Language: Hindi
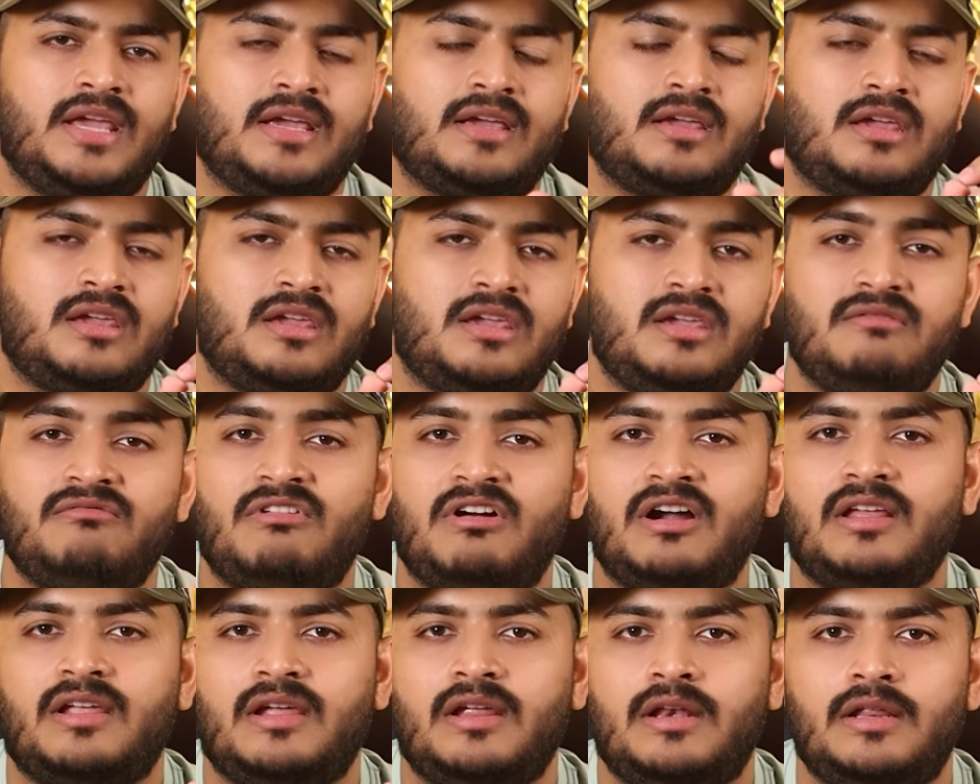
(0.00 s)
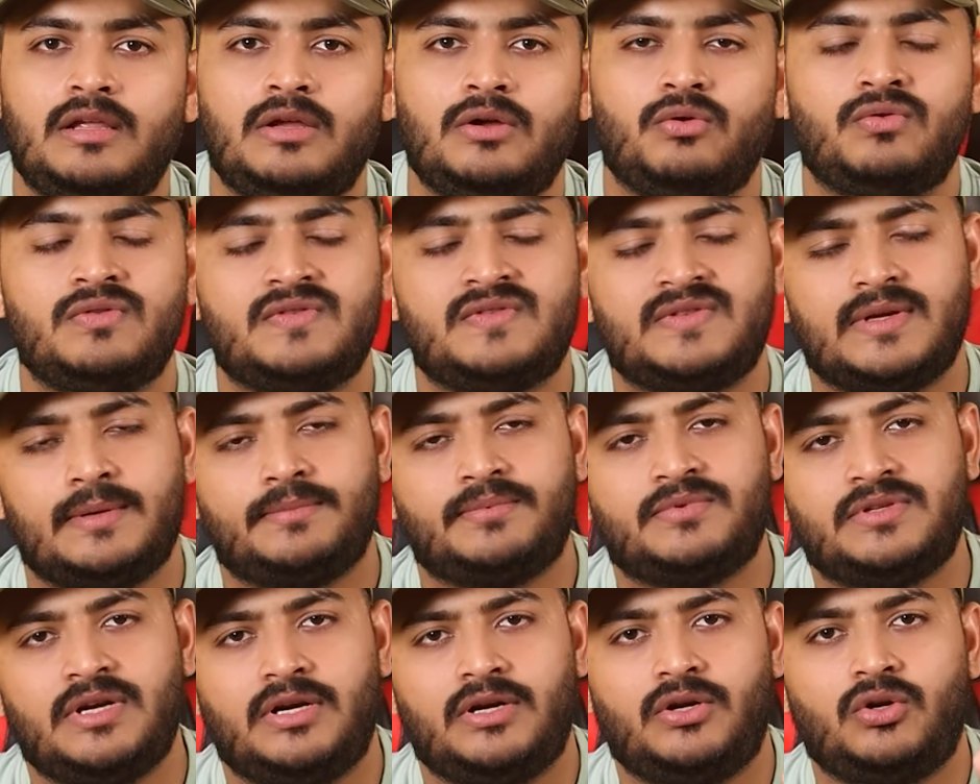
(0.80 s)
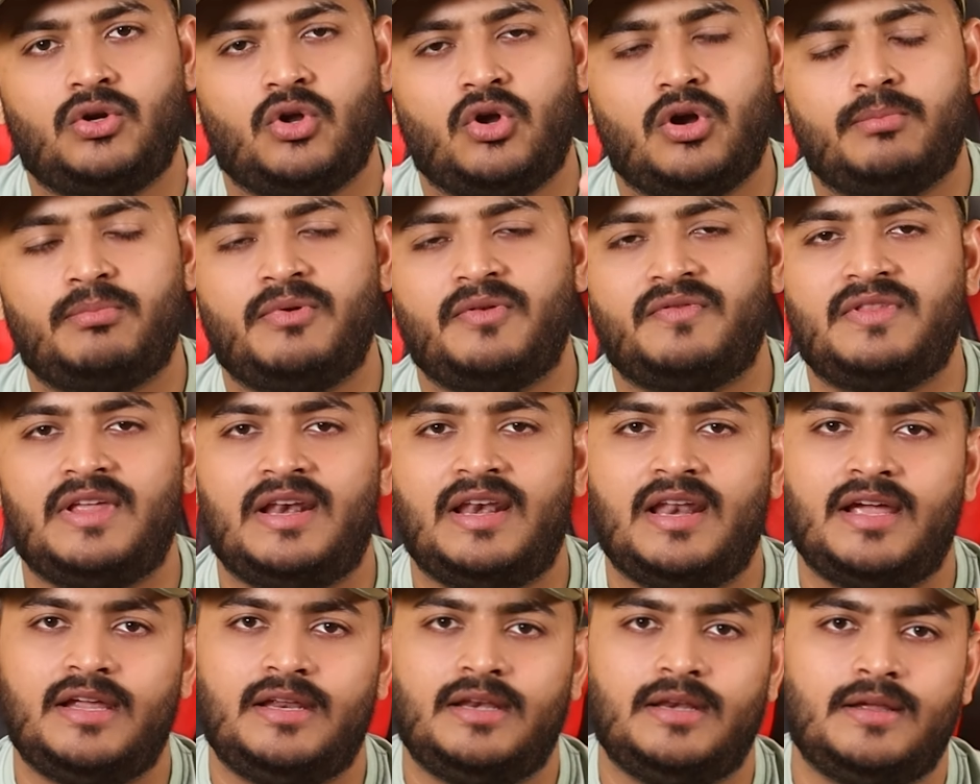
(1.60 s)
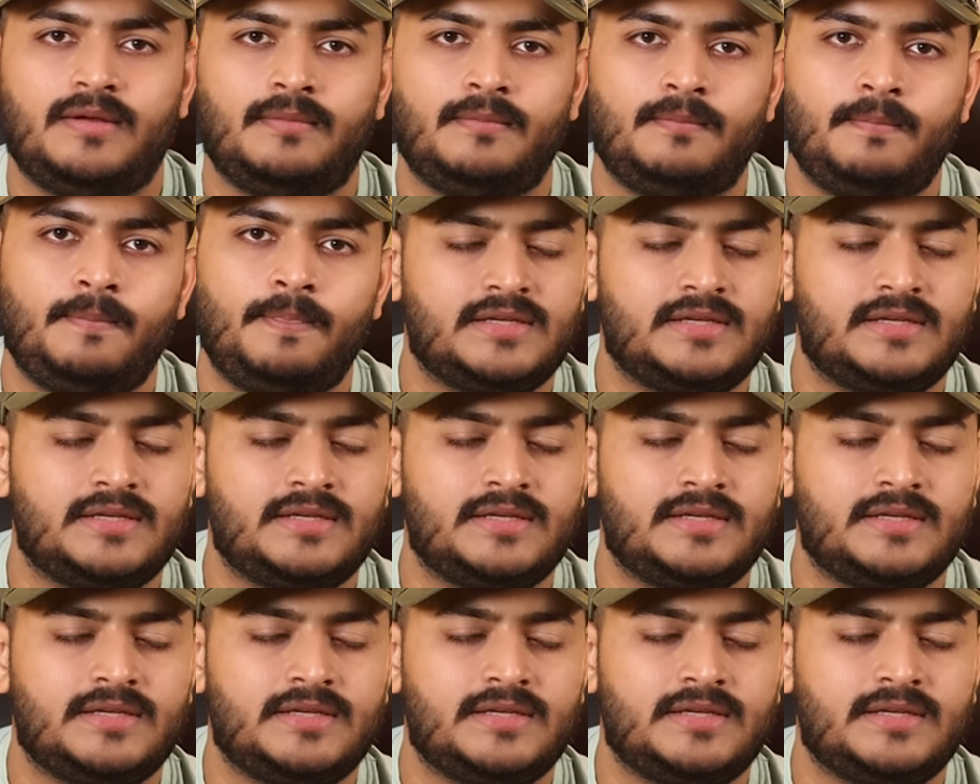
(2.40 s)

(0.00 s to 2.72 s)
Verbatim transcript: एक कीवर्ड के लिए उन सबसे टॉप ऑफ द लाइन है